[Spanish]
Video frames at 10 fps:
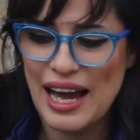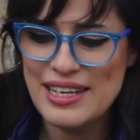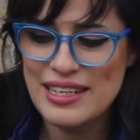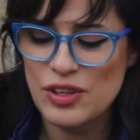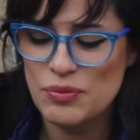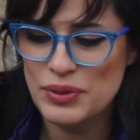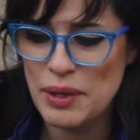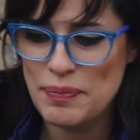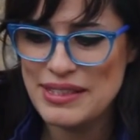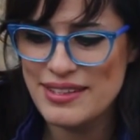hay como una
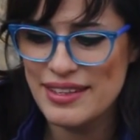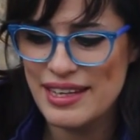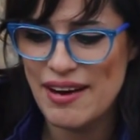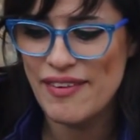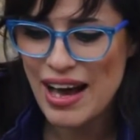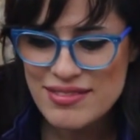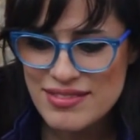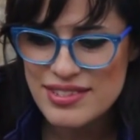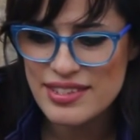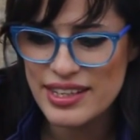especie de
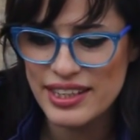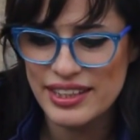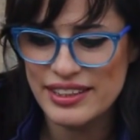avance